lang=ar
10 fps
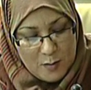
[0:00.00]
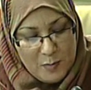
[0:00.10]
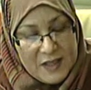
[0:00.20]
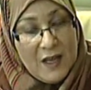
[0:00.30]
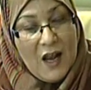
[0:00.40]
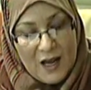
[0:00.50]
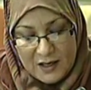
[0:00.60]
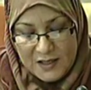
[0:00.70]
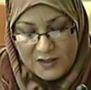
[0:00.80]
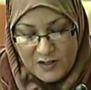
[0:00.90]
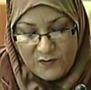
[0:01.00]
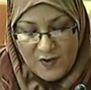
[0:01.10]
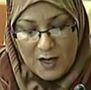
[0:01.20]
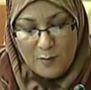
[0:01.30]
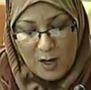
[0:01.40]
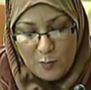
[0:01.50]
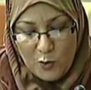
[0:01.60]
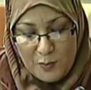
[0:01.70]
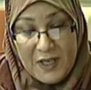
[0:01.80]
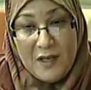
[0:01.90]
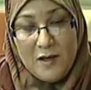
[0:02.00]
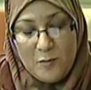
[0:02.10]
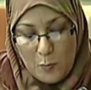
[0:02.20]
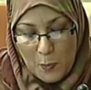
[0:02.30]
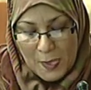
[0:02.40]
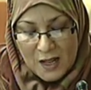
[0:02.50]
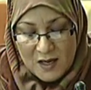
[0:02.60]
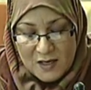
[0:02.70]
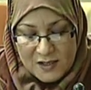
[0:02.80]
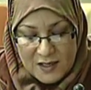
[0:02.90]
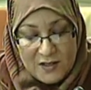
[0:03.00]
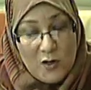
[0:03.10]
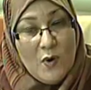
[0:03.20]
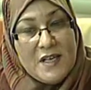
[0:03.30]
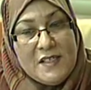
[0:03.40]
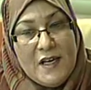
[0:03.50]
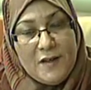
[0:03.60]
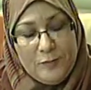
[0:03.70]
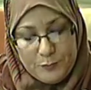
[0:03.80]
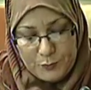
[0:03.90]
بدل حق الانتفاع المعمول به سيد الوزير